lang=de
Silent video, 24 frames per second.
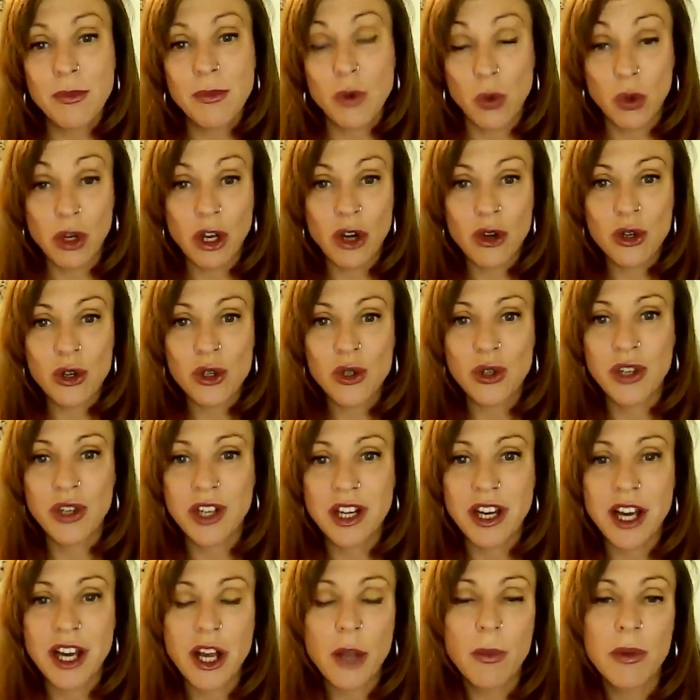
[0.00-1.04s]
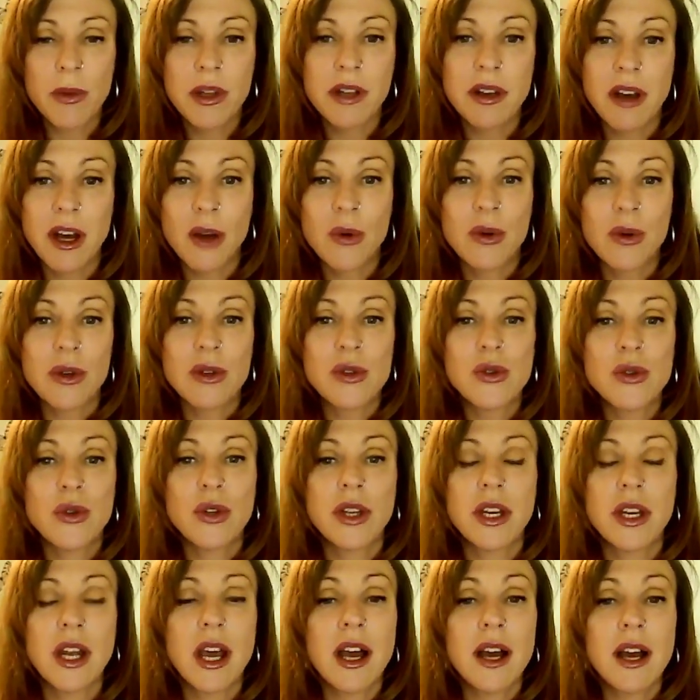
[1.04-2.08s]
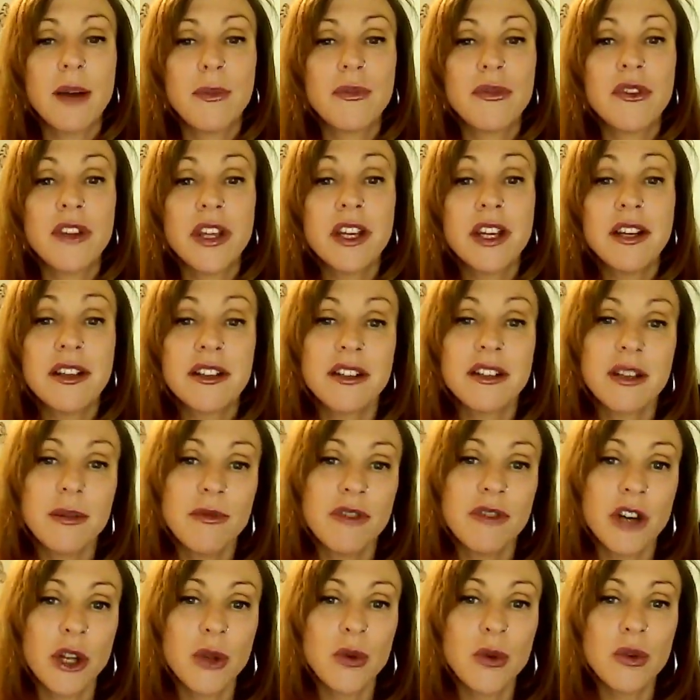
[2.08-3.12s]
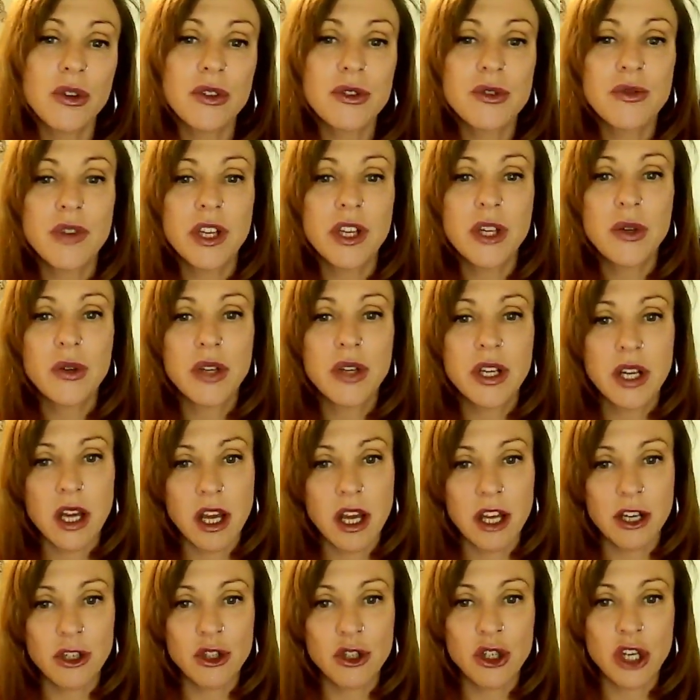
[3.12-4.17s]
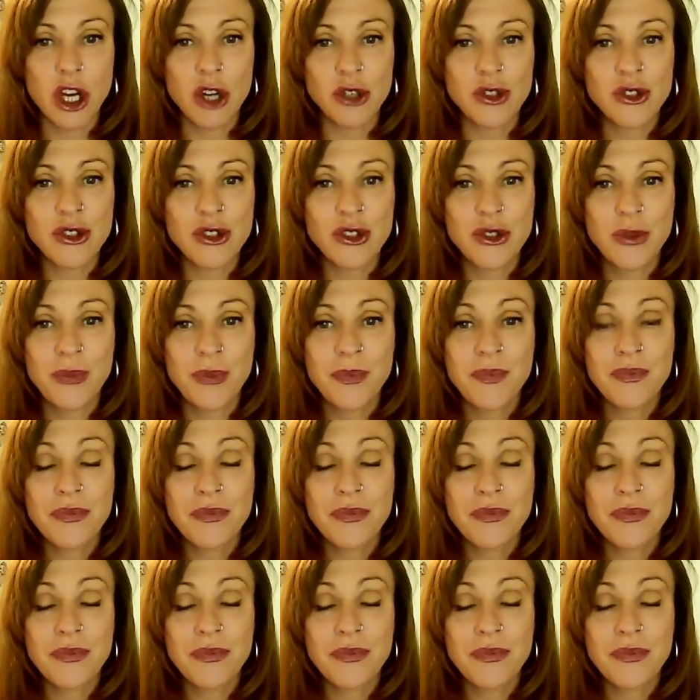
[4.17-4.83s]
oder auch schönen Nachmittag oder schönen Abend, je nachdem, wann du das Video gerade schaust.